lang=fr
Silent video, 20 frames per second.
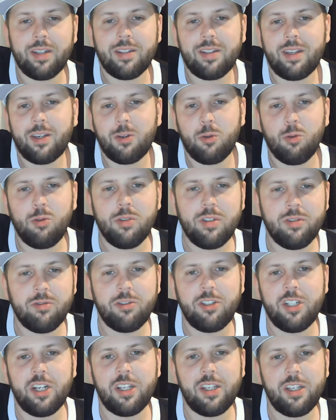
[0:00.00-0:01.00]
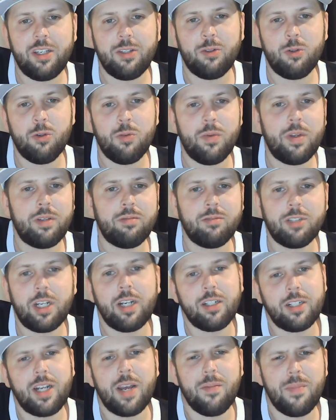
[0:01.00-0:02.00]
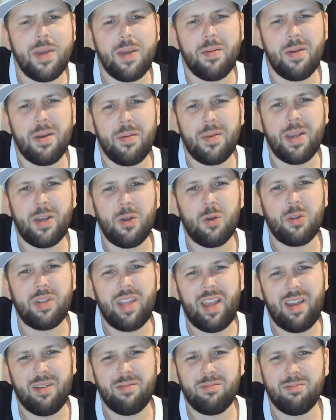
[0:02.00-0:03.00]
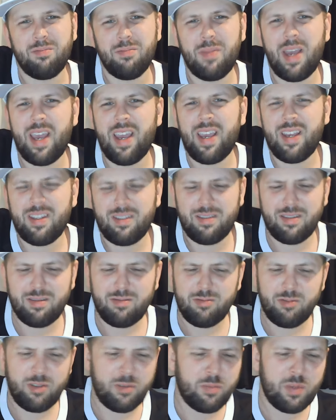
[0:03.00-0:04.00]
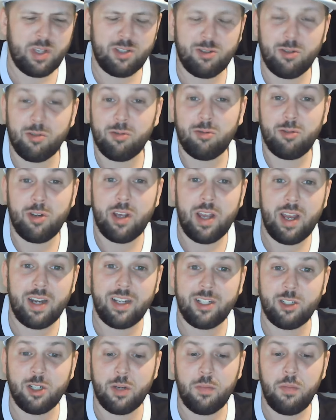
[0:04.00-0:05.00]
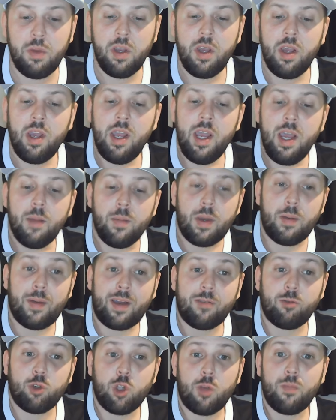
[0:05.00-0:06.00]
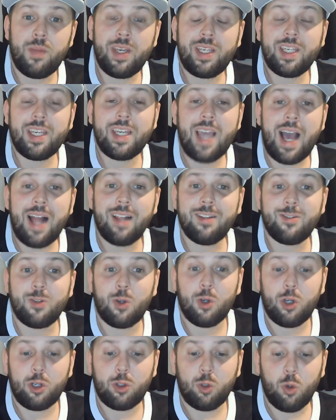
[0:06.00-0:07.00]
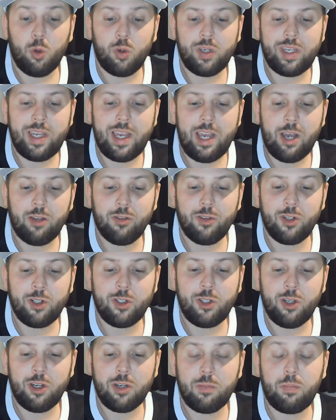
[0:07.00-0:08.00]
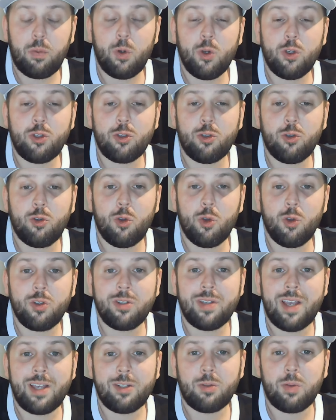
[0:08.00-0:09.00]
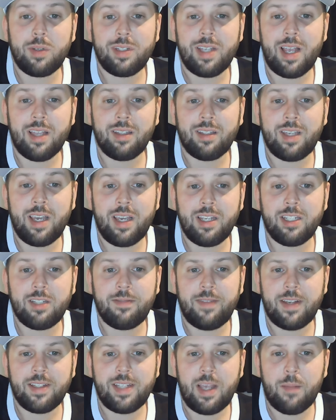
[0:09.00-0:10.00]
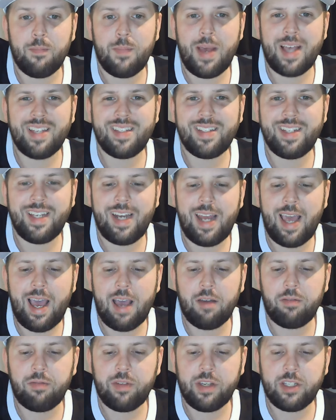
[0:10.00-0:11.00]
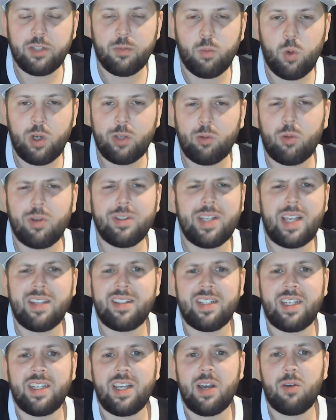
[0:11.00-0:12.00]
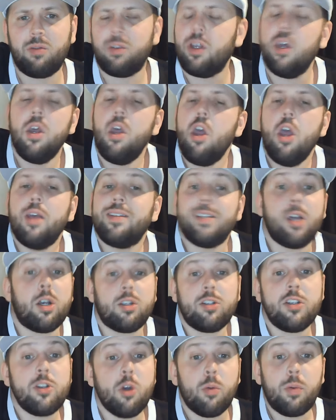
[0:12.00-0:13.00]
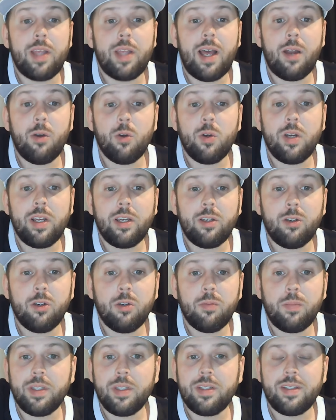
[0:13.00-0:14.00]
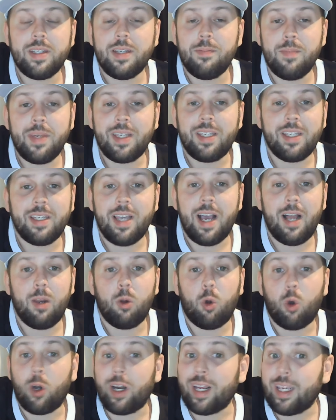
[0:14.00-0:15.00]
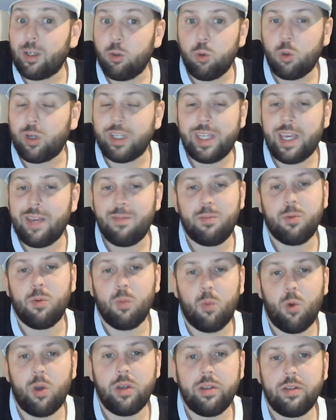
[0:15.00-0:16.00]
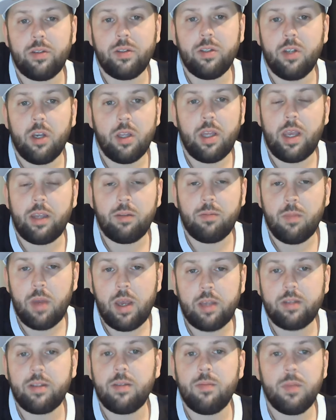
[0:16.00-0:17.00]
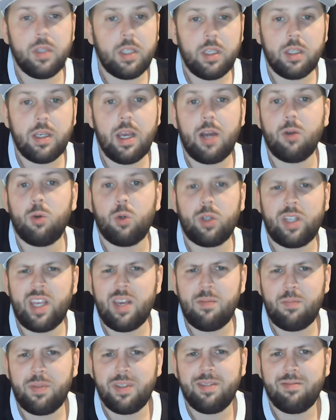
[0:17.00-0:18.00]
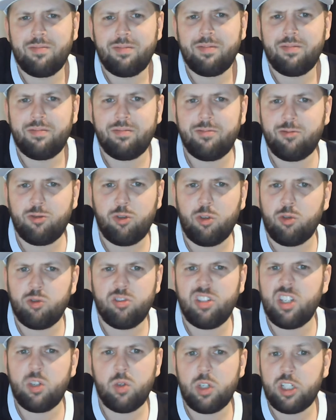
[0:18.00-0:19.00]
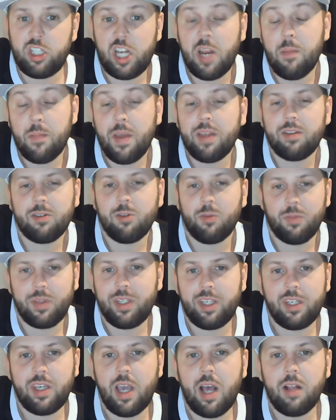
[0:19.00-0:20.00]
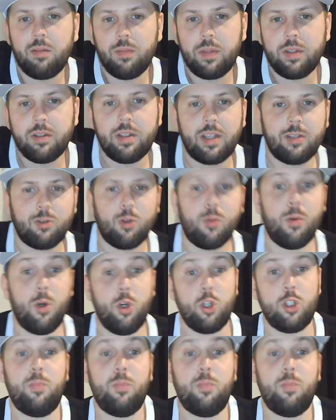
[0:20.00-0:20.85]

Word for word: Ce serait cool si vous checkiez les deux, Je, je serais bien, bien, bien content. Mais faites bien ce que vous voulez, hein, les chums. Mais bref, on a Mickey Gall, son retour, il est underdog plus 275 face à Basile Affes, moins 350. C'est ils n'ont pas d'allure, les gars. Puis c'est Mickey Gall ou, rien pour moi ici, honnêtement. C'est Mickey Gall ou rien. Puis je vais vous dire tout de suite, j'ai bet sur Mickey Gall même dans ce combat-là.